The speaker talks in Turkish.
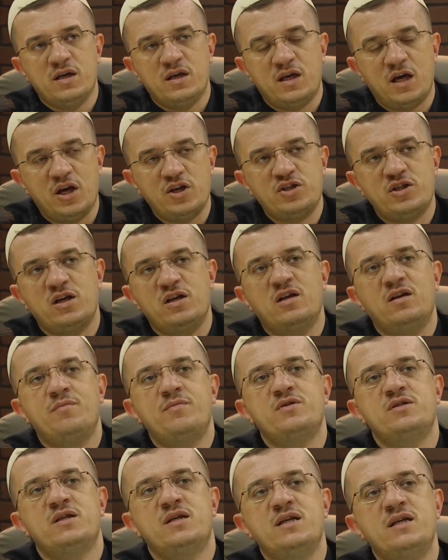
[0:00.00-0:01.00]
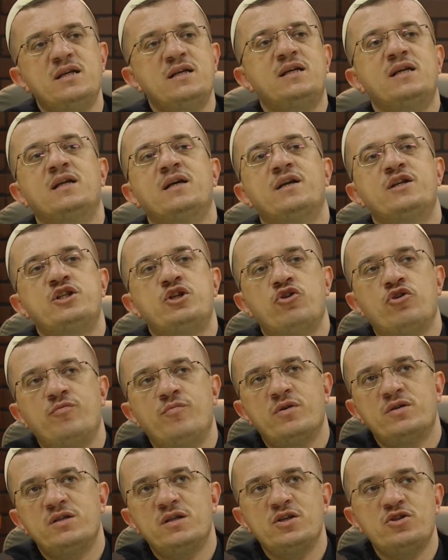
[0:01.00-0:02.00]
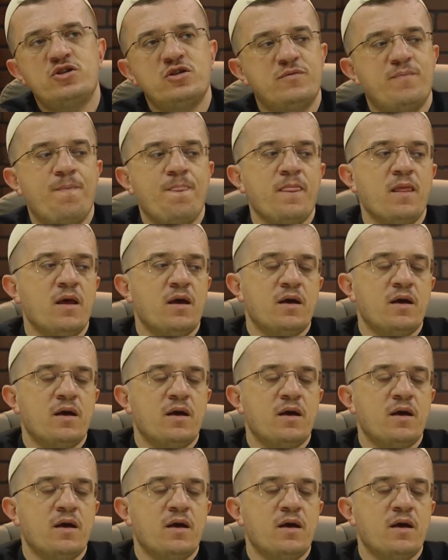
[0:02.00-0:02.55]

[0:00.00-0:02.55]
keşkelerimizi iyi kilere çevirmesi için